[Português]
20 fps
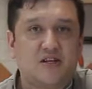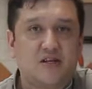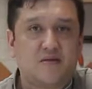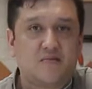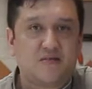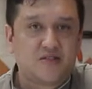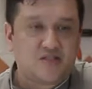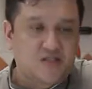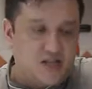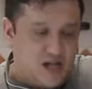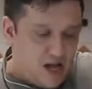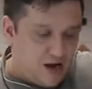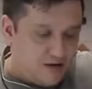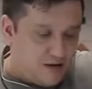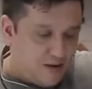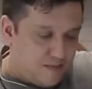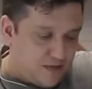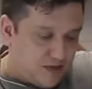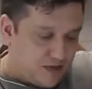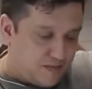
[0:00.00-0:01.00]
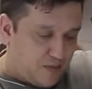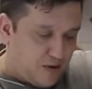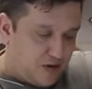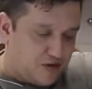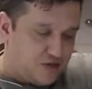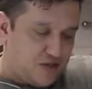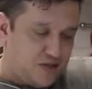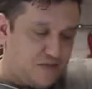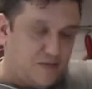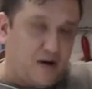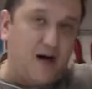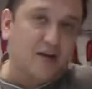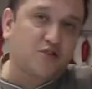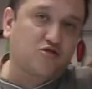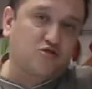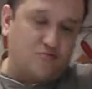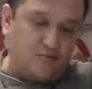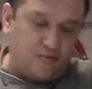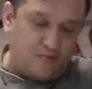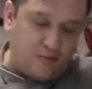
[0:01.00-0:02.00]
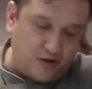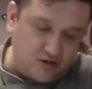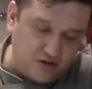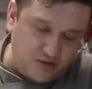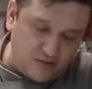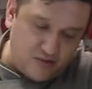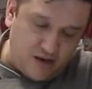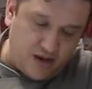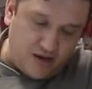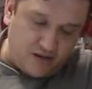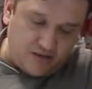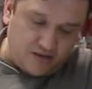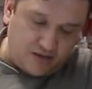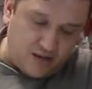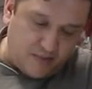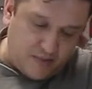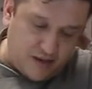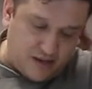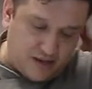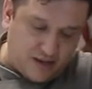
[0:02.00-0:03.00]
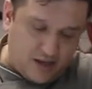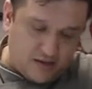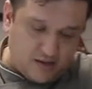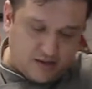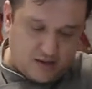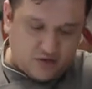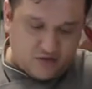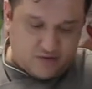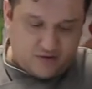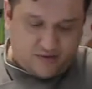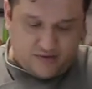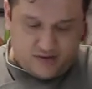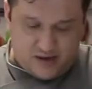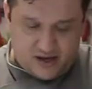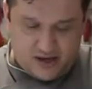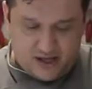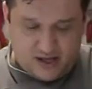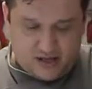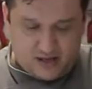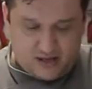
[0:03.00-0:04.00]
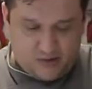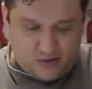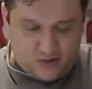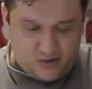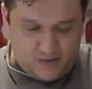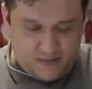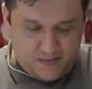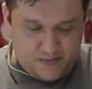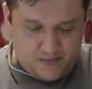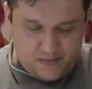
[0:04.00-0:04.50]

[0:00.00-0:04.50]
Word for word: gramas de água, mas pode ir mais como pode ir menos, dependendo da sua farinha, tá bom?